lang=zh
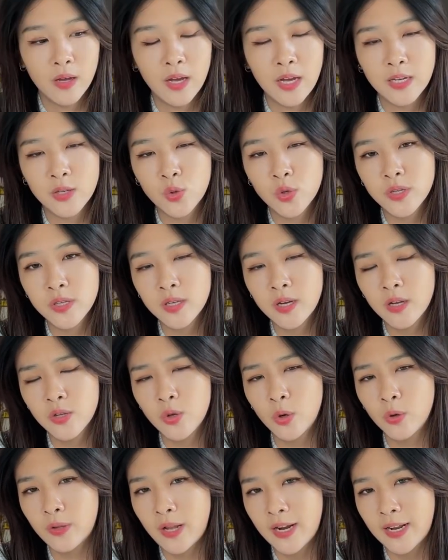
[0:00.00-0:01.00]
哎，所以这个要
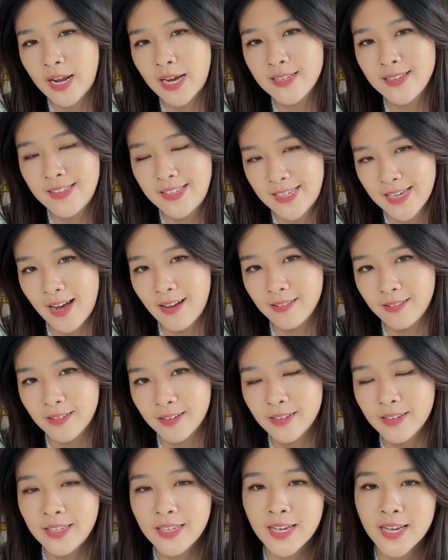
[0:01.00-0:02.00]
从哪里开始讲
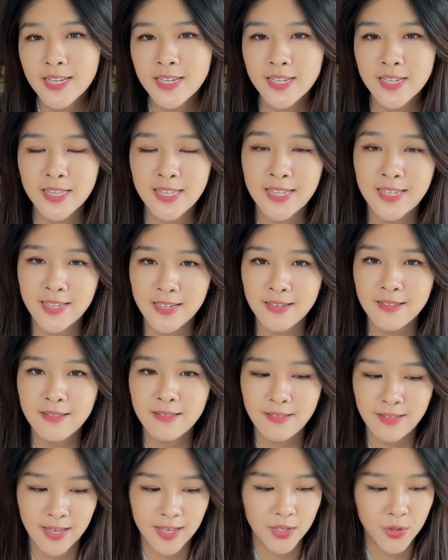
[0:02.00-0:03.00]
呢？应该是今
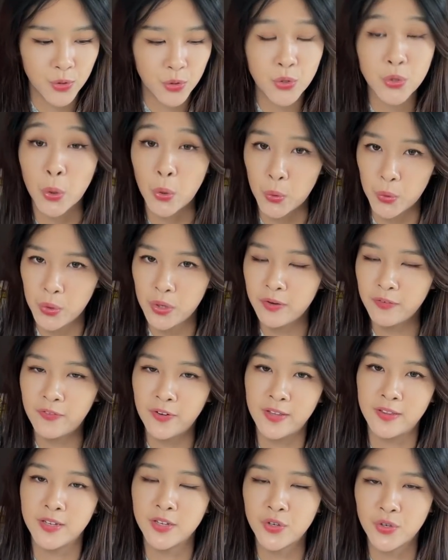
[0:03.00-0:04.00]
年9月
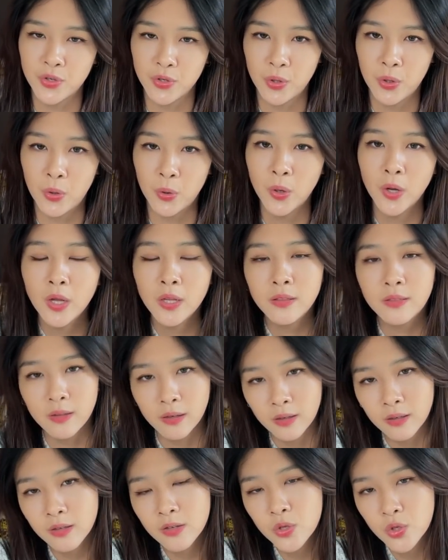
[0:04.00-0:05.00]
份的时候，
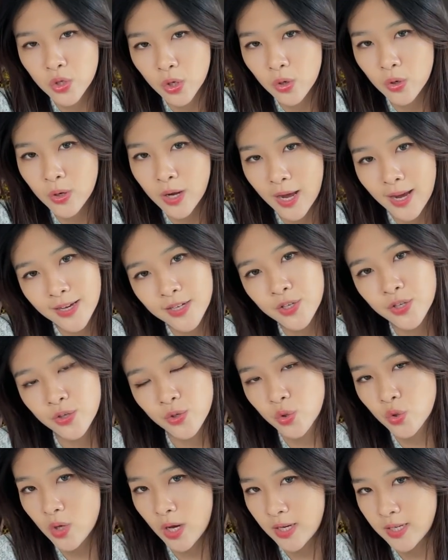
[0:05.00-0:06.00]
德州开始
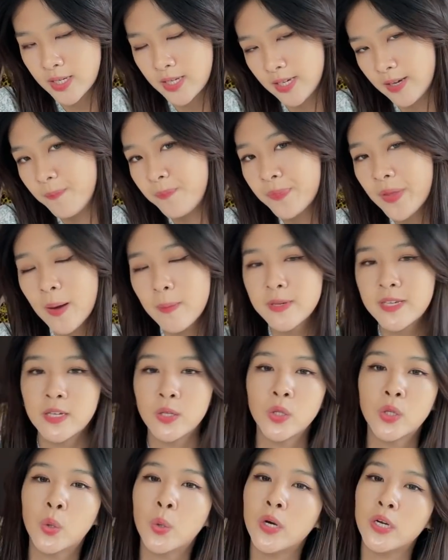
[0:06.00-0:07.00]
率先，他们先
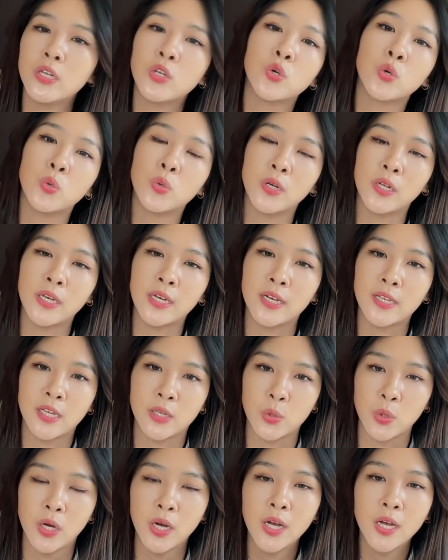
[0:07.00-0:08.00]
推出了一个叫
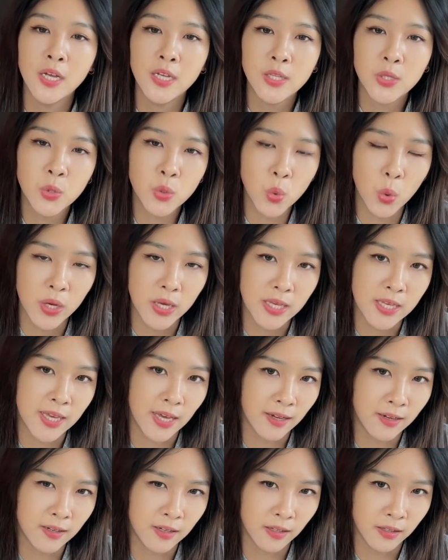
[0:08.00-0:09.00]
做 最
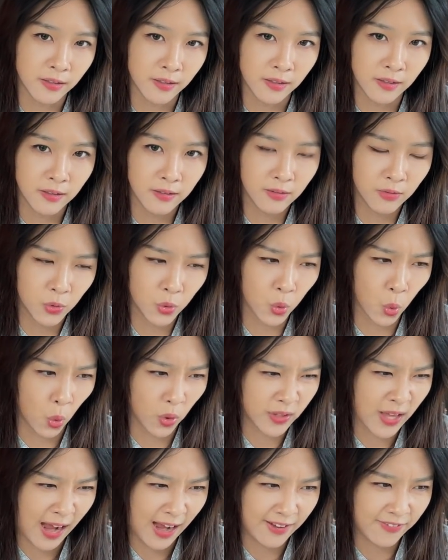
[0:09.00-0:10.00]
严格的堕
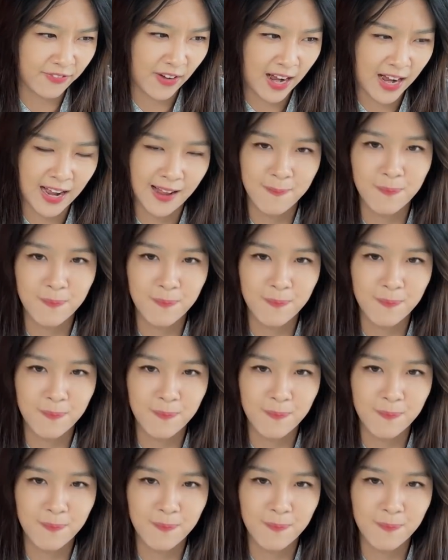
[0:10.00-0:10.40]
胎法案